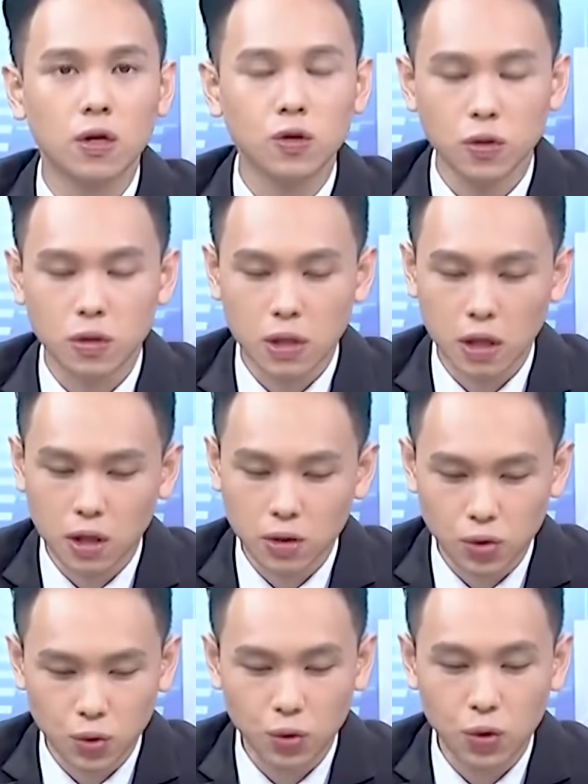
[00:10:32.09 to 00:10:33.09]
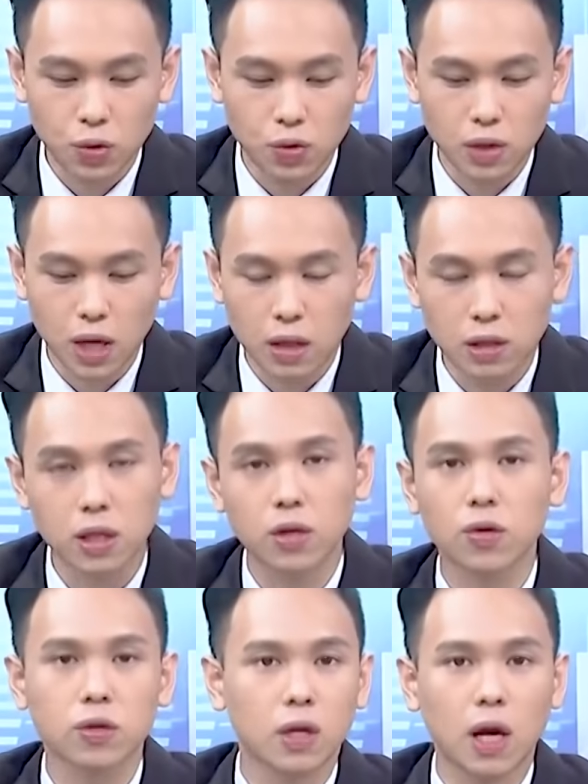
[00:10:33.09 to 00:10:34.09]
所以整个族群长
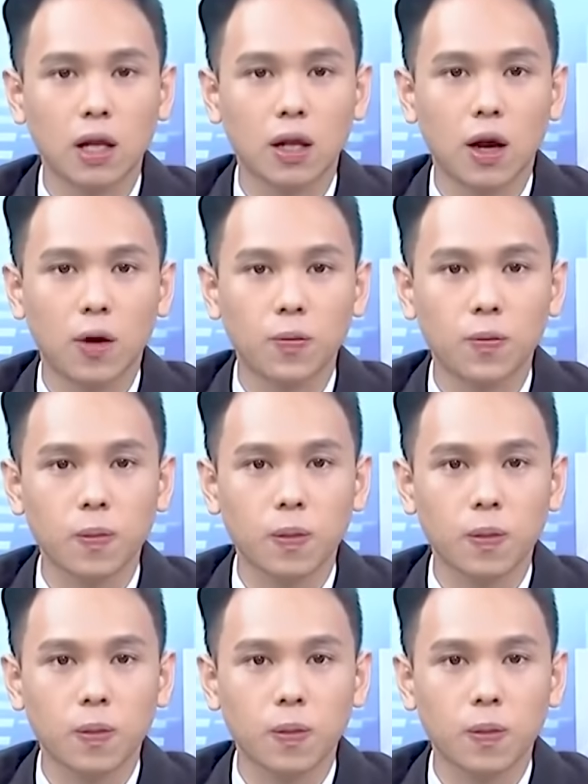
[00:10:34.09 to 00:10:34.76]
线都是看好。